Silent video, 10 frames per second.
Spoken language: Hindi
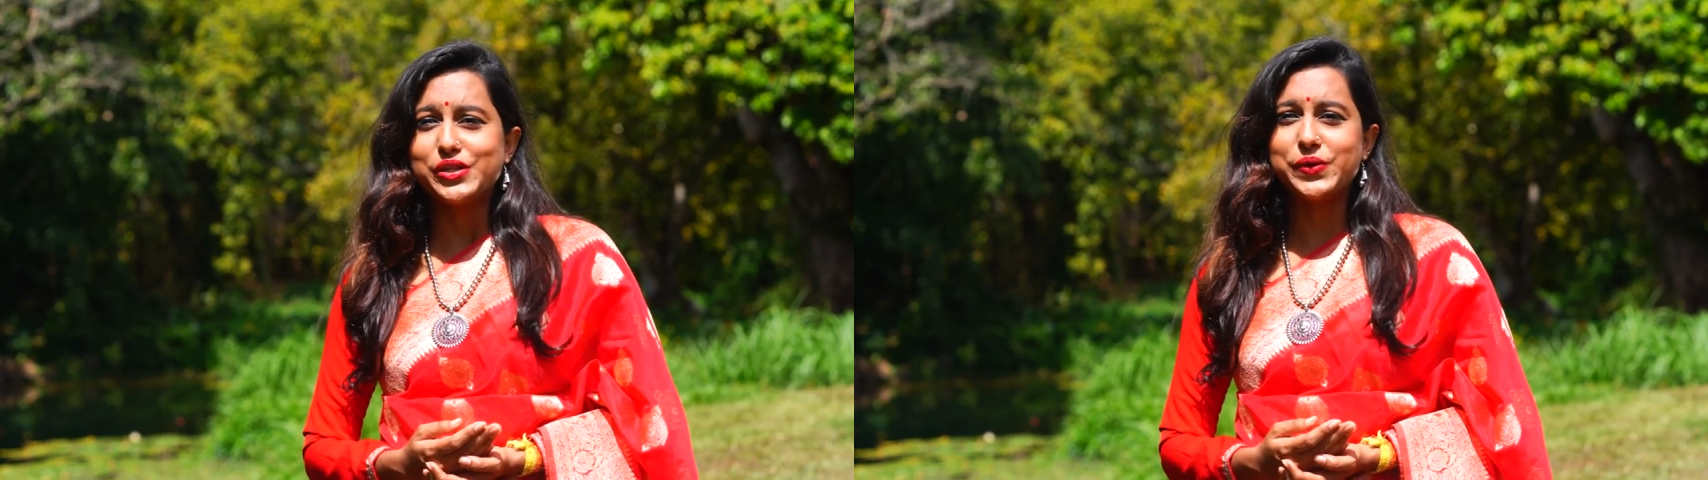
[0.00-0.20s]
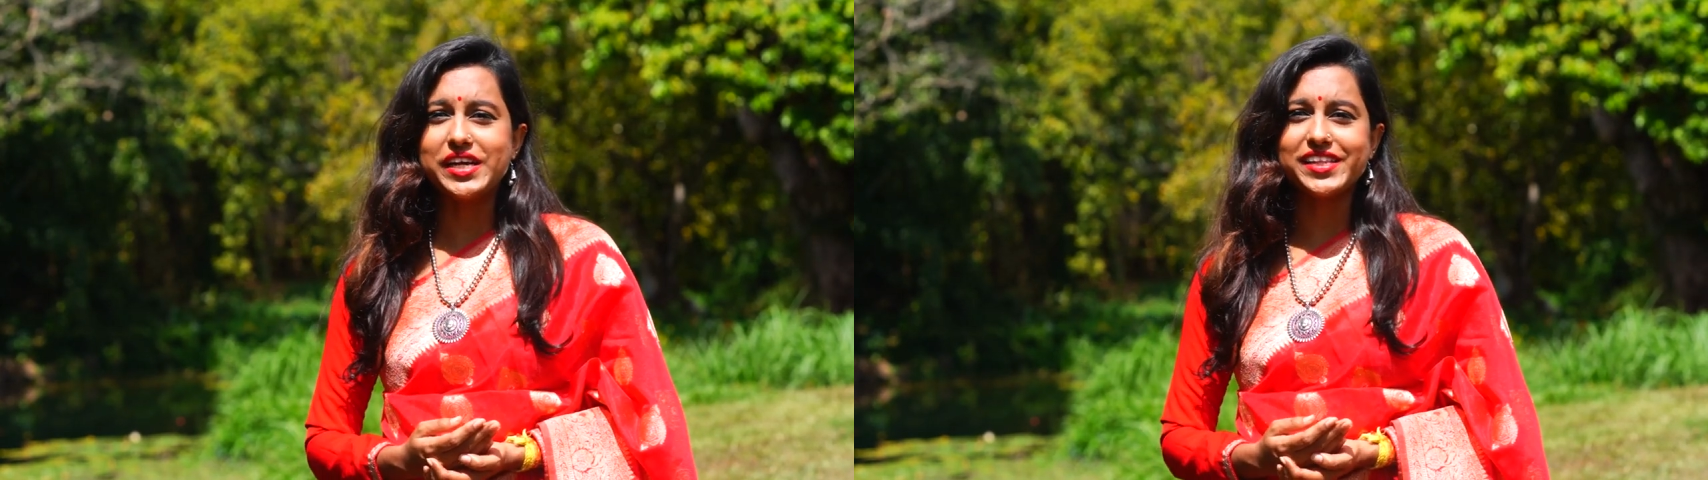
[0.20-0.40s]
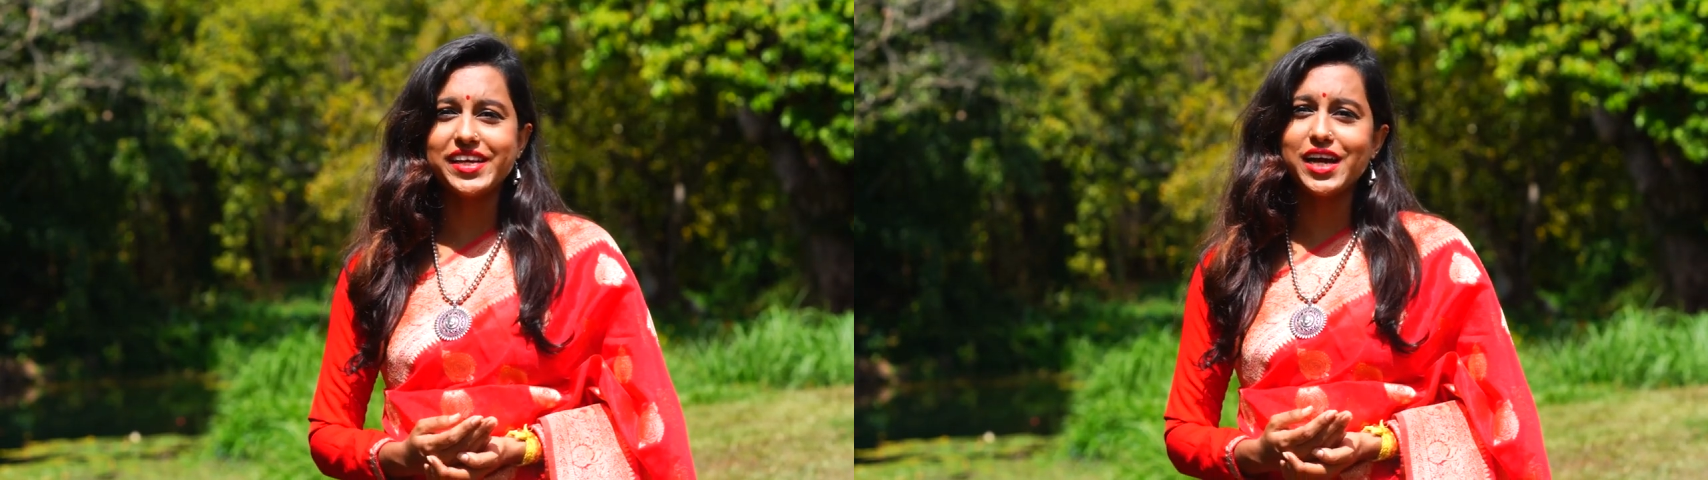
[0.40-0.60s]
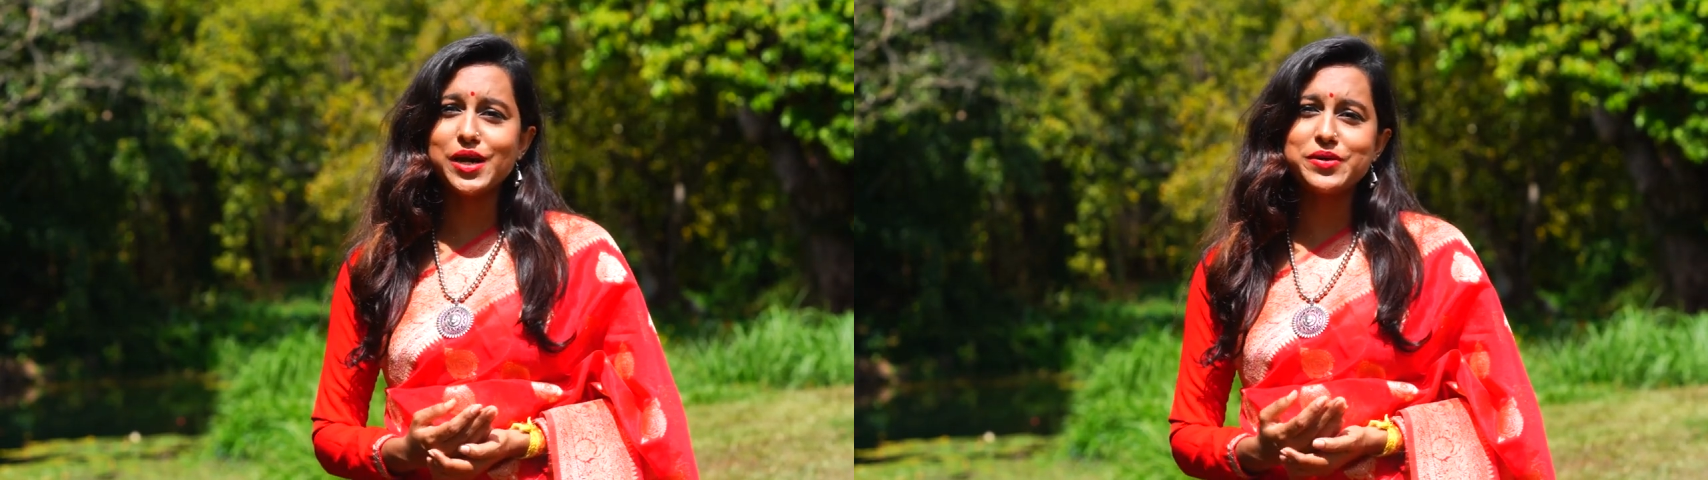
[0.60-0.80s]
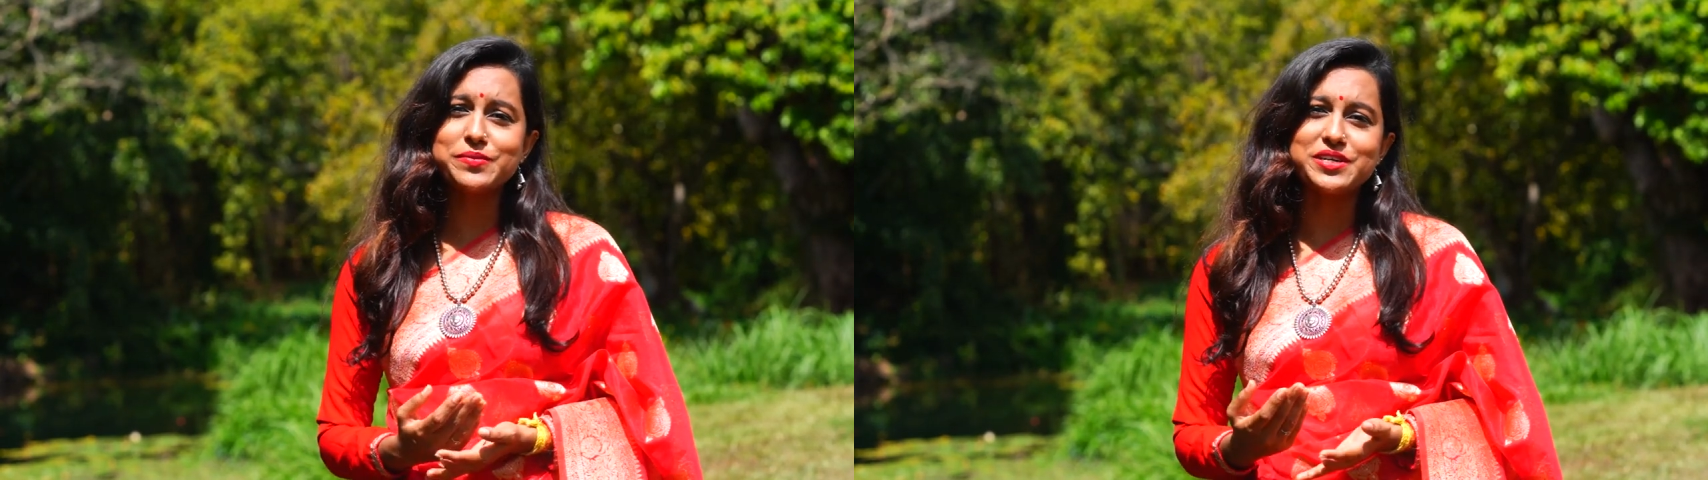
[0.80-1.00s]

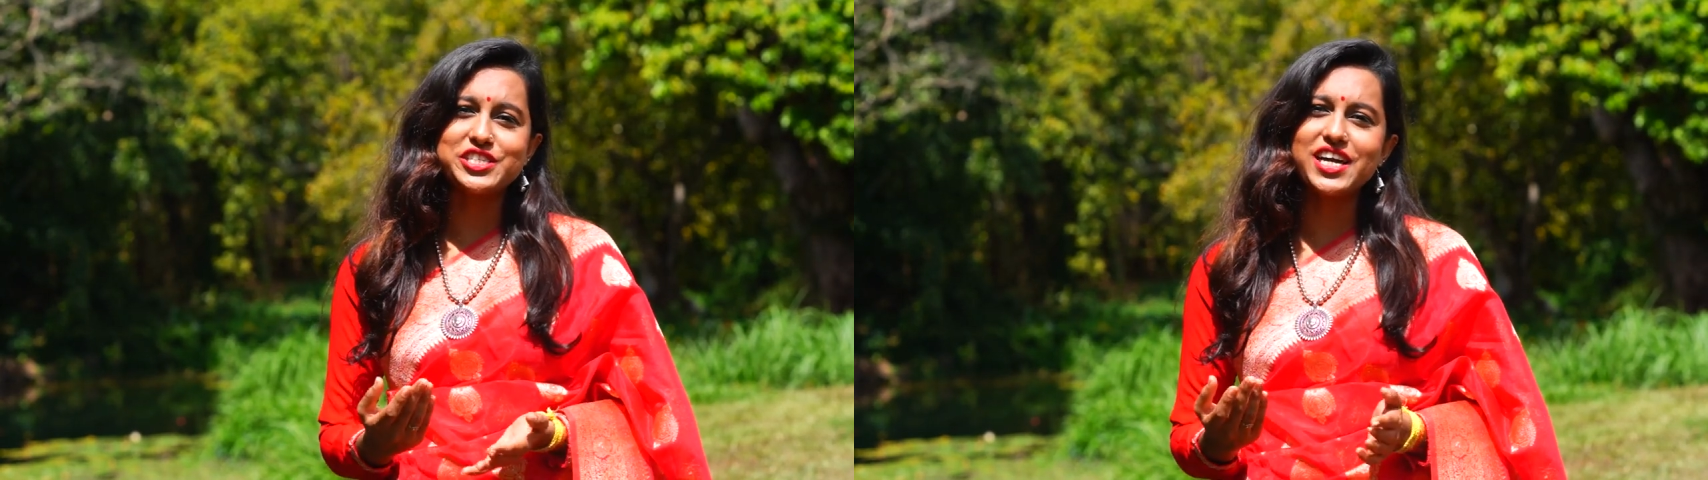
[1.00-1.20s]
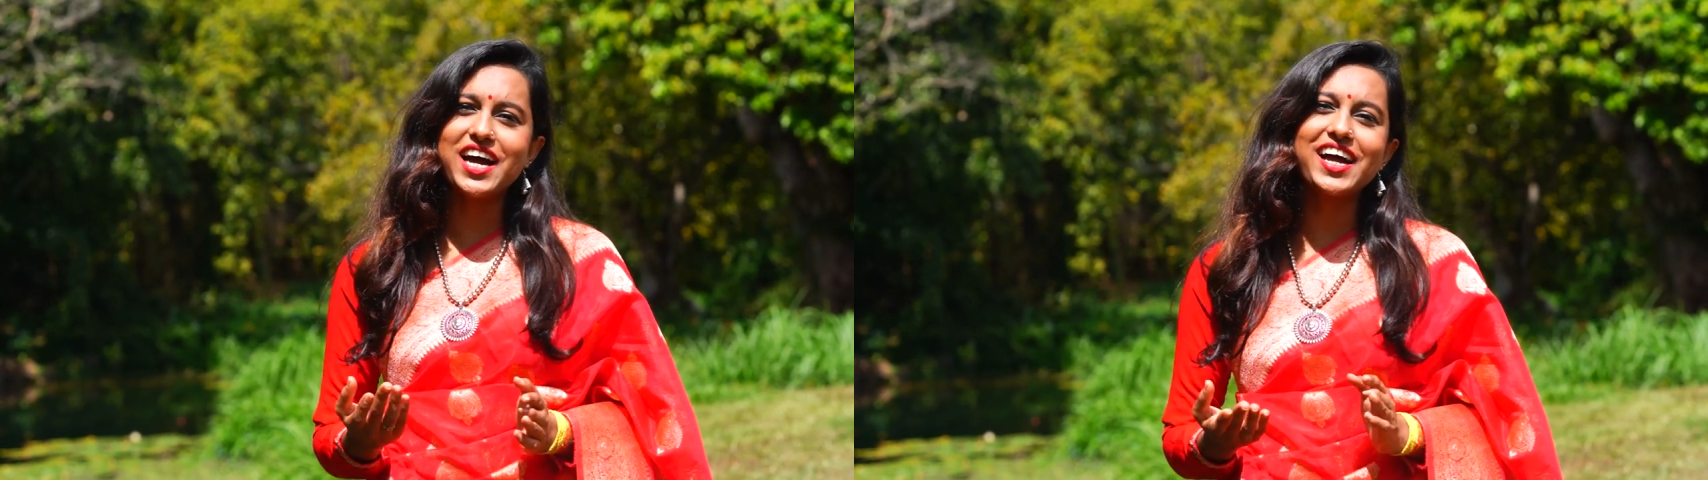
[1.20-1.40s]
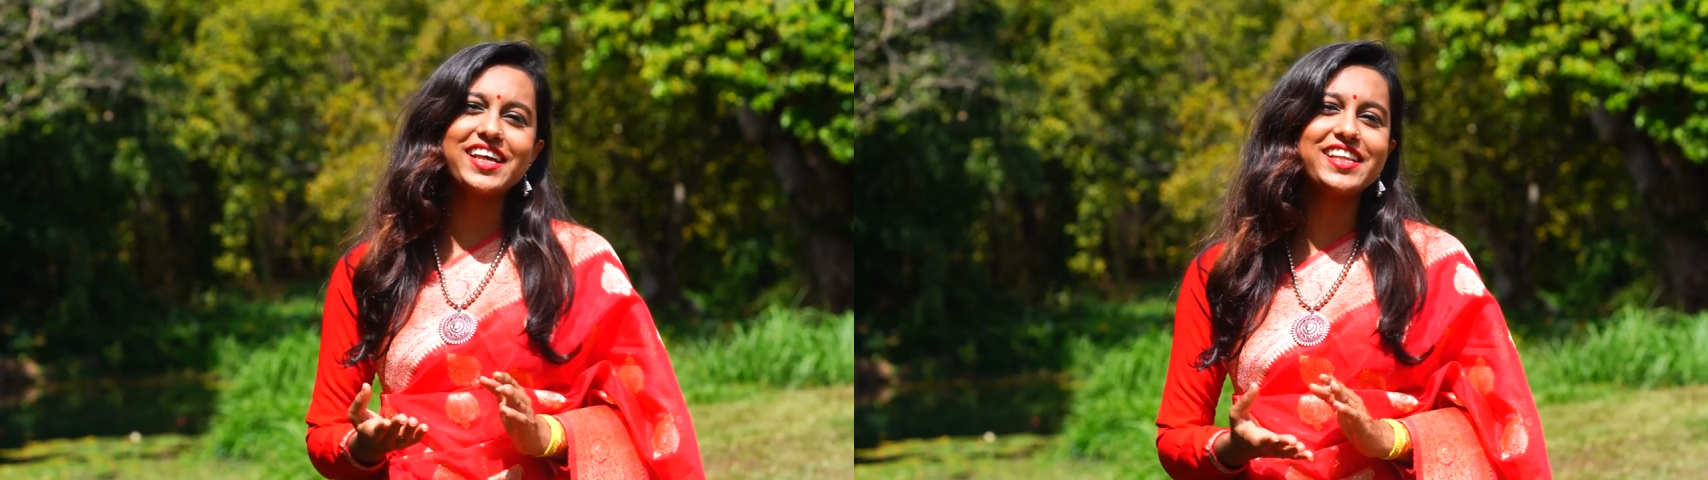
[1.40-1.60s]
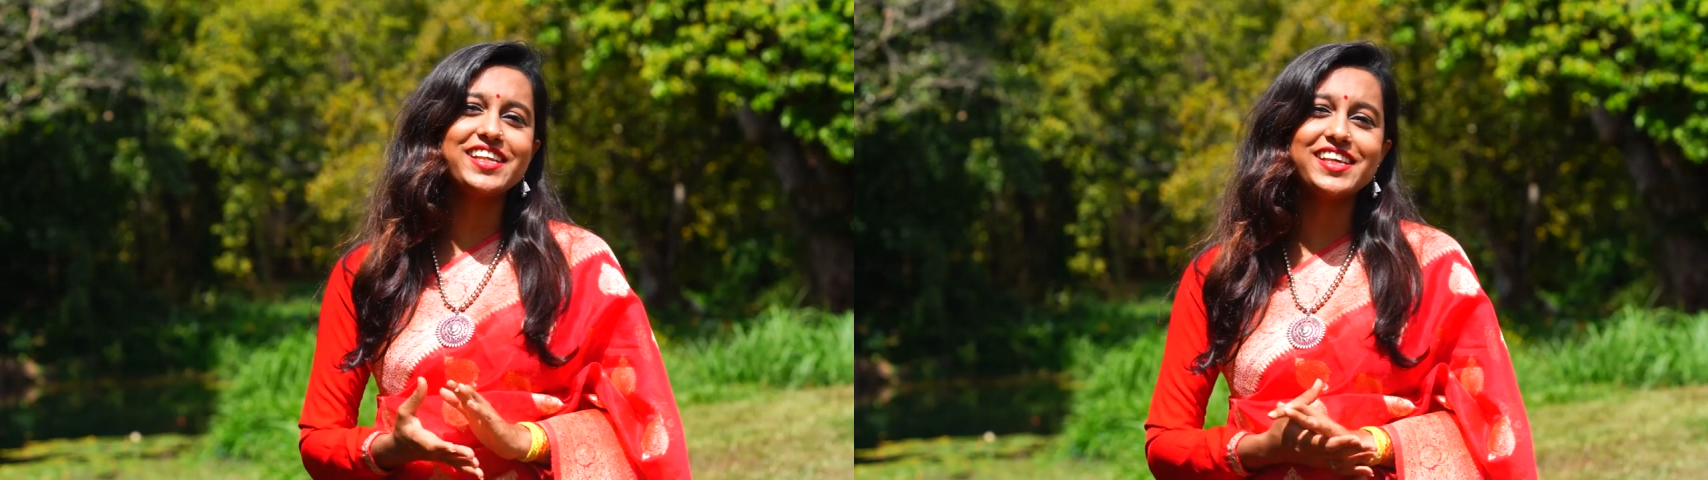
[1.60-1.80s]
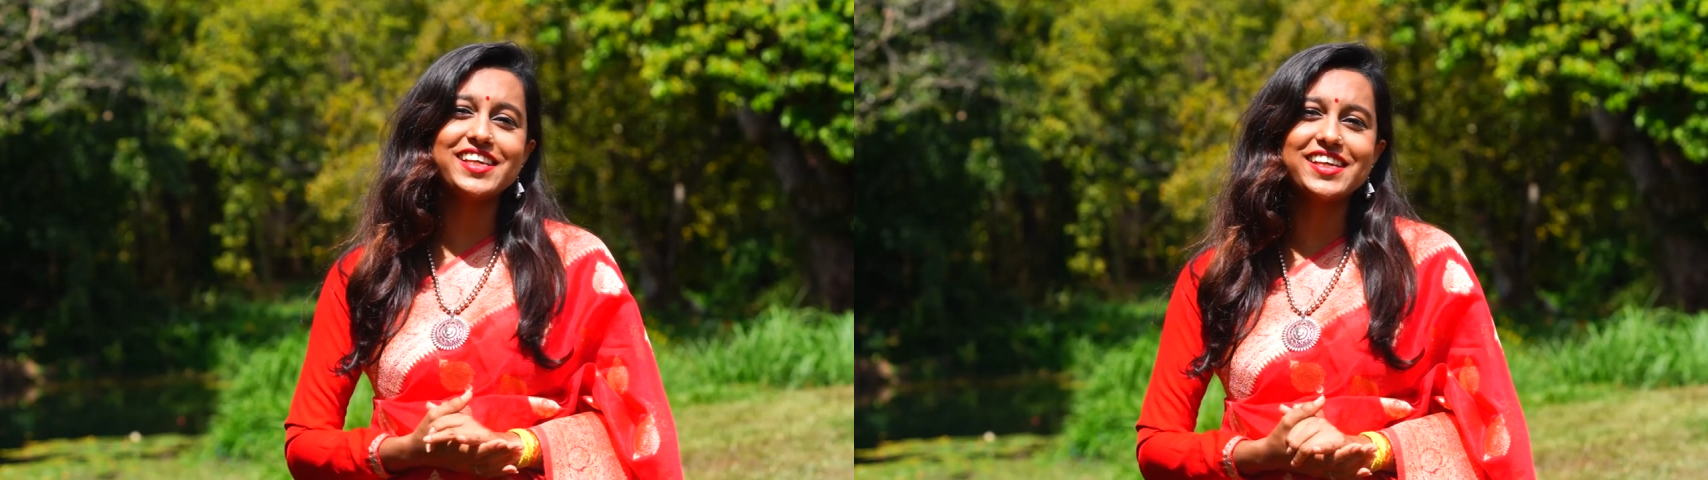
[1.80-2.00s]
द्वितीया ब्रह्मचारिणी